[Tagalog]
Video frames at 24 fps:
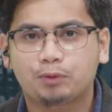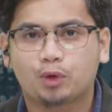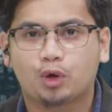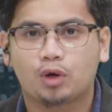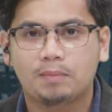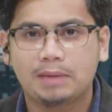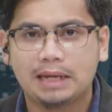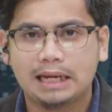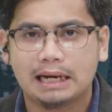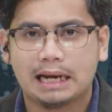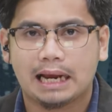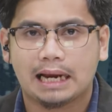
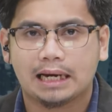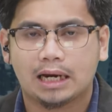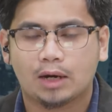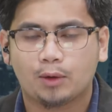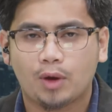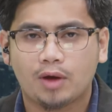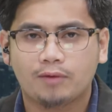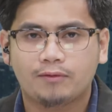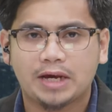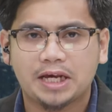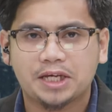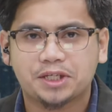Kumila ng
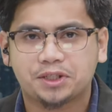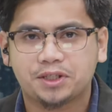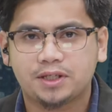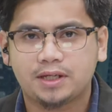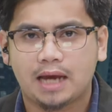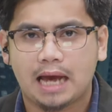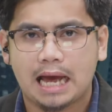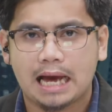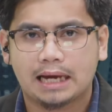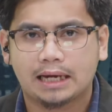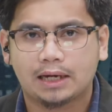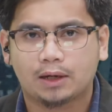Nueva
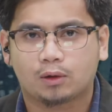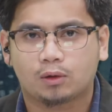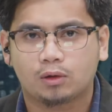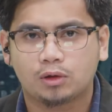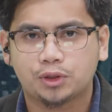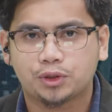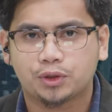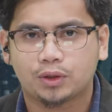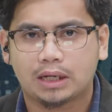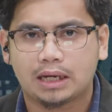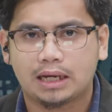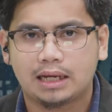Ecija
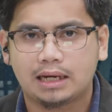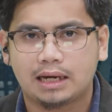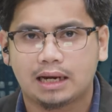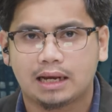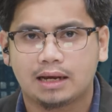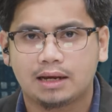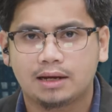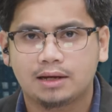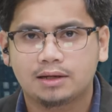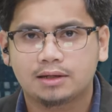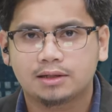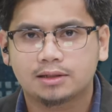
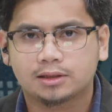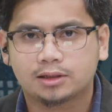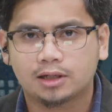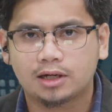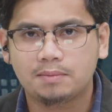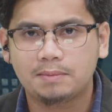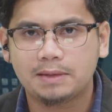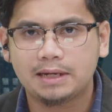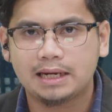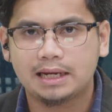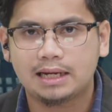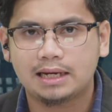Agricultural
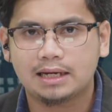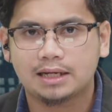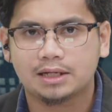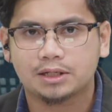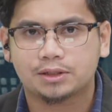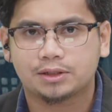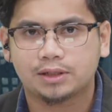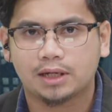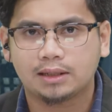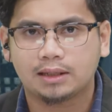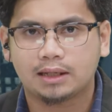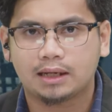Terminal
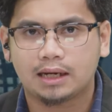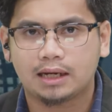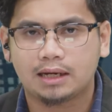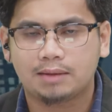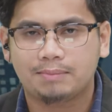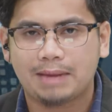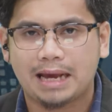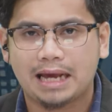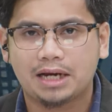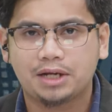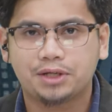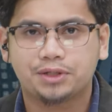General
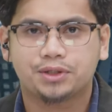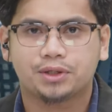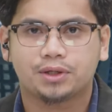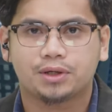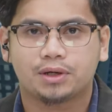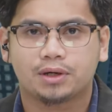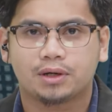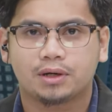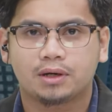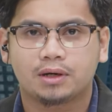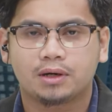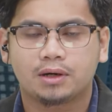
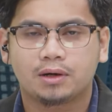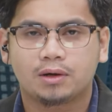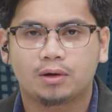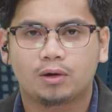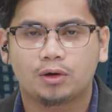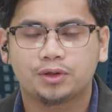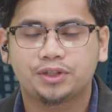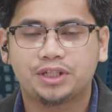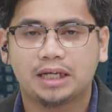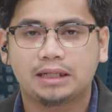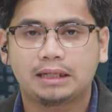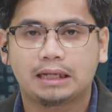Manager
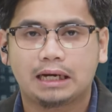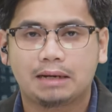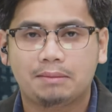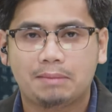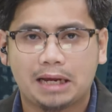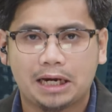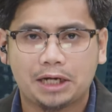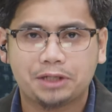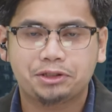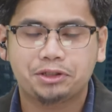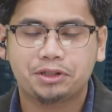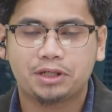o General
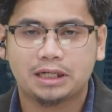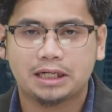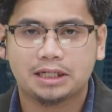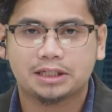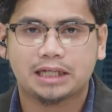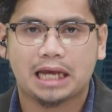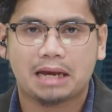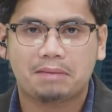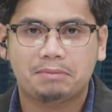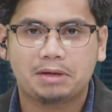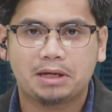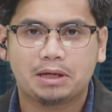Manager ng
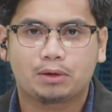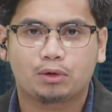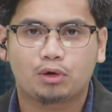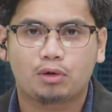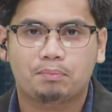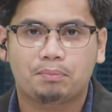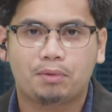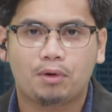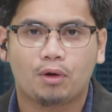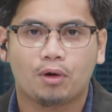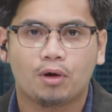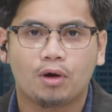nasabing
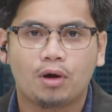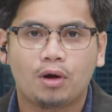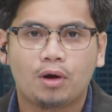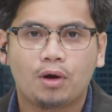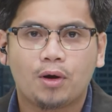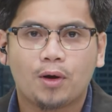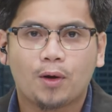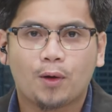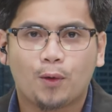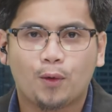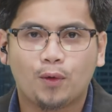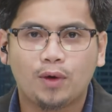grupo,
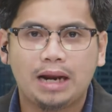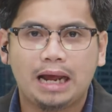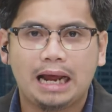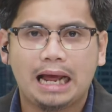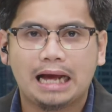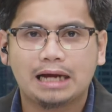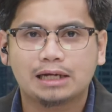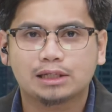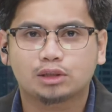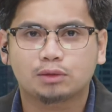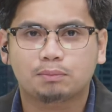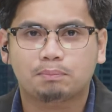kulang
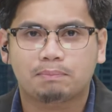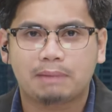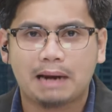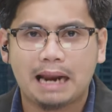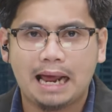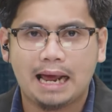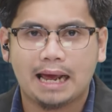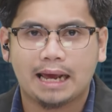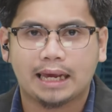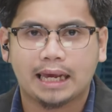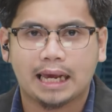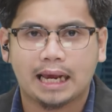ang
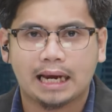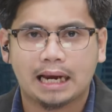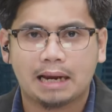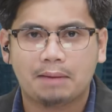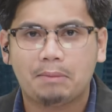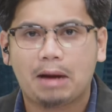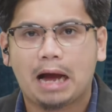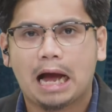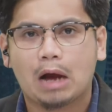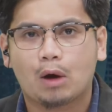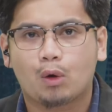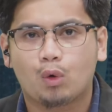supply ng
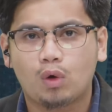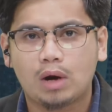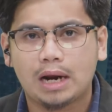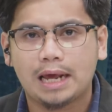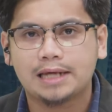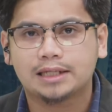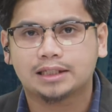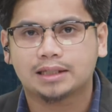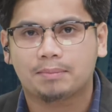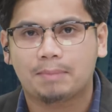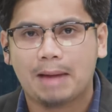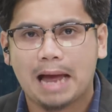mga
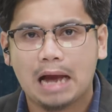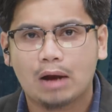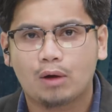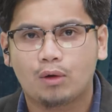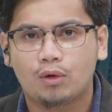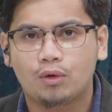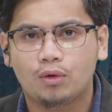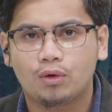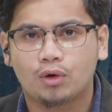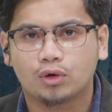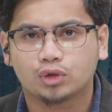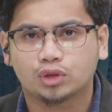gulay sa
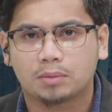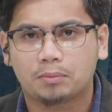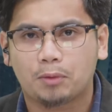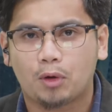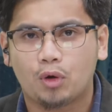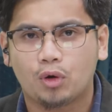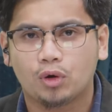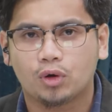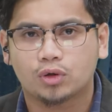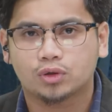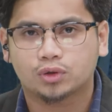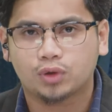bagong o sa
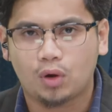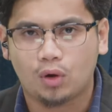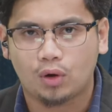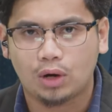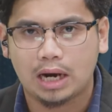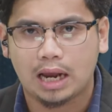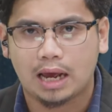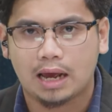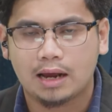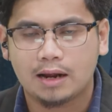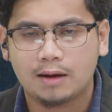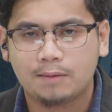buong
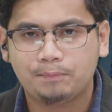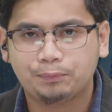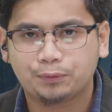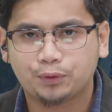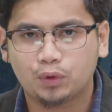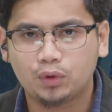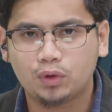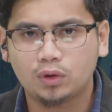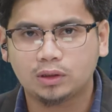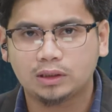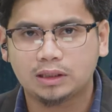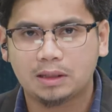Luzon
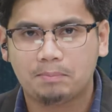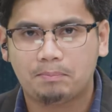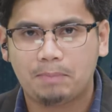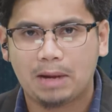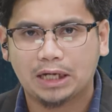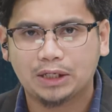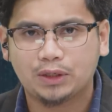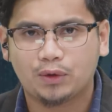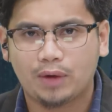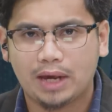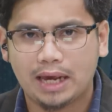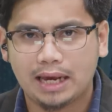dulot ng
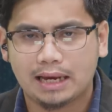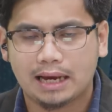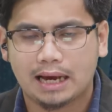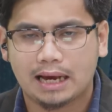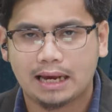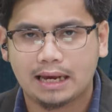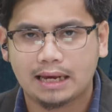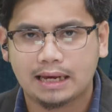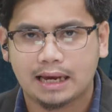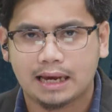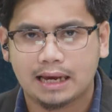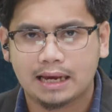Bagyong
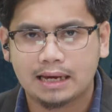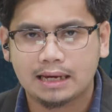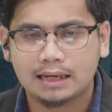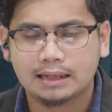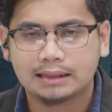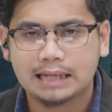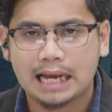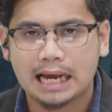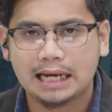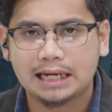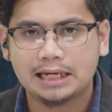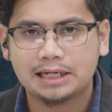Egay
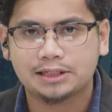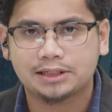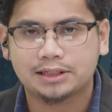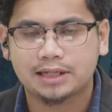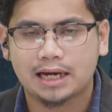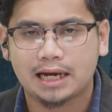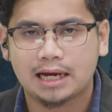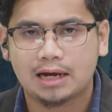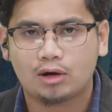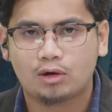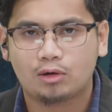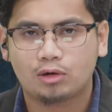dahil
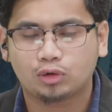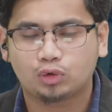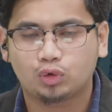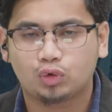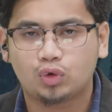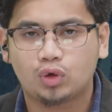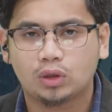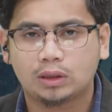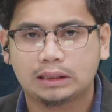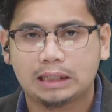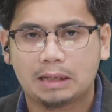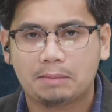sa
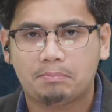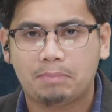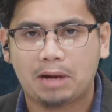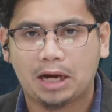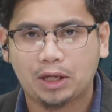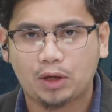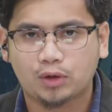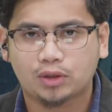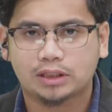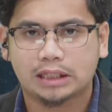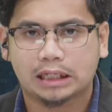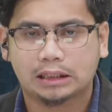dulot ng
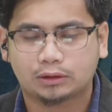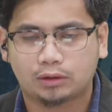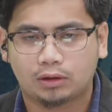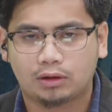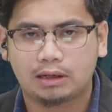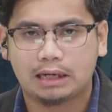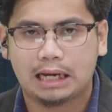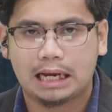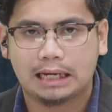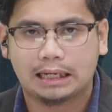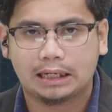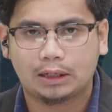bagyo
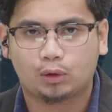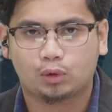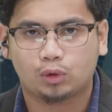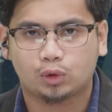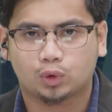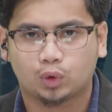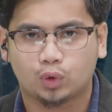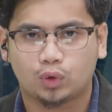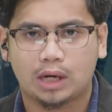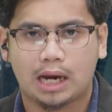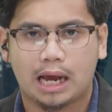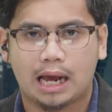sektor ng
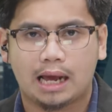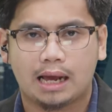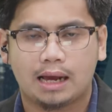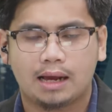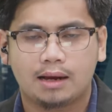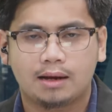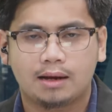agrikultura.